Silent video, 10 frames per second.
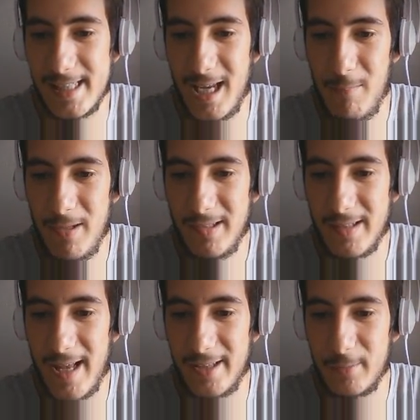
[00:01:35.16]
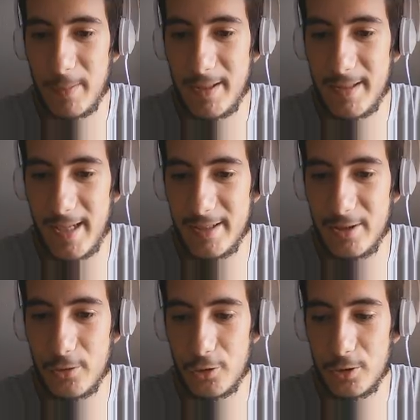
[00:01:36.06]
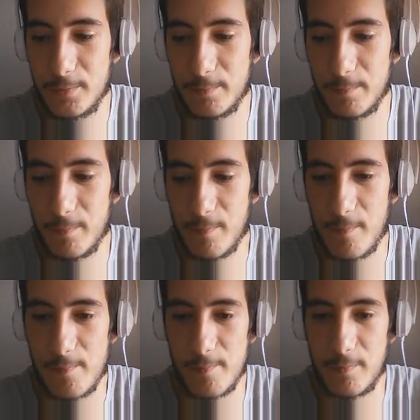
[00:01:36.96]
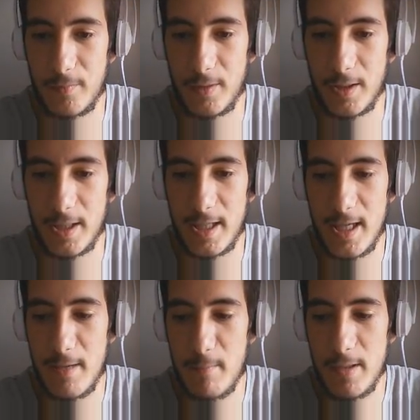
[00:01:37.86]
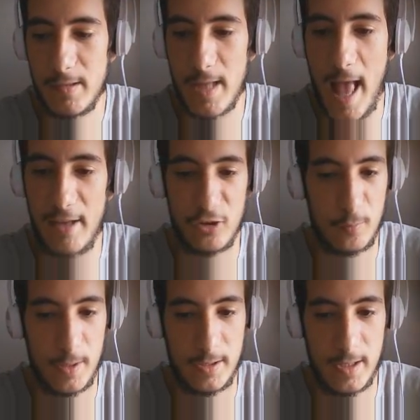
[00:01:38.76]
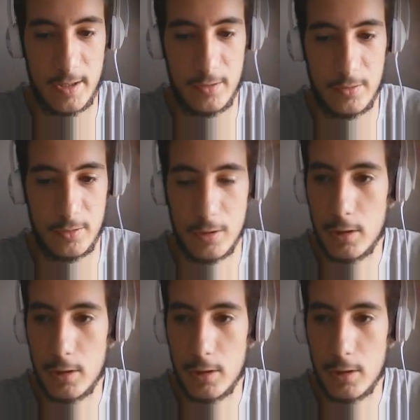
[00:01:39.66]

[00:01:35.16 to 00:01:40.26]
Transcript: che mi sta aspettando. Che mi sta aspettando.